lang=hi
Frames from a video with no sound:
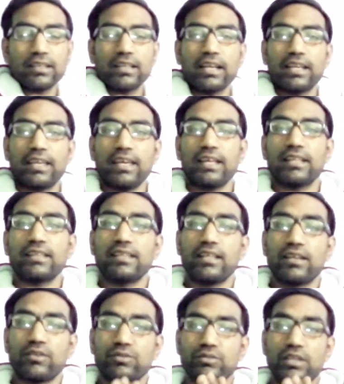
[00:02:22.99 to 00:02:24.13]
घर के
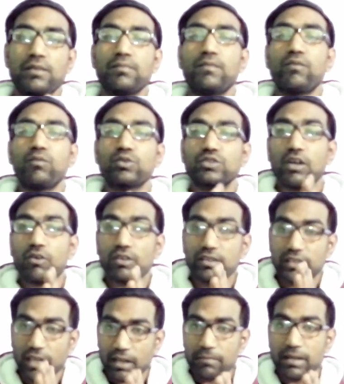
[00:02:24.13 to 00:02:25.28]
अंदर उसकी उसका कोई
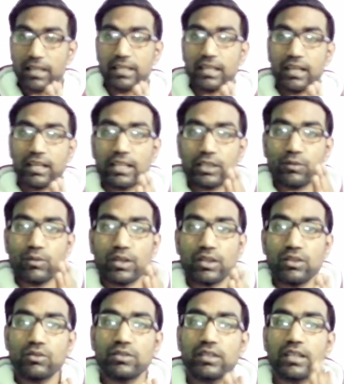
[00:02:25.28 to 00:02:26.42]
धर्म नहीं था ना तो वो
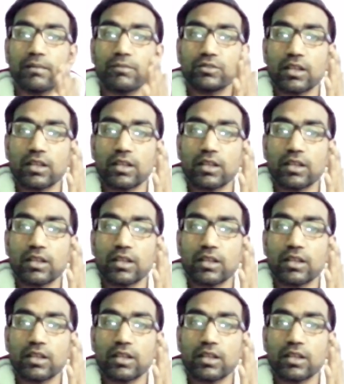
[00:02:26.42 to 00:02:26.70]
हिंदू थी ना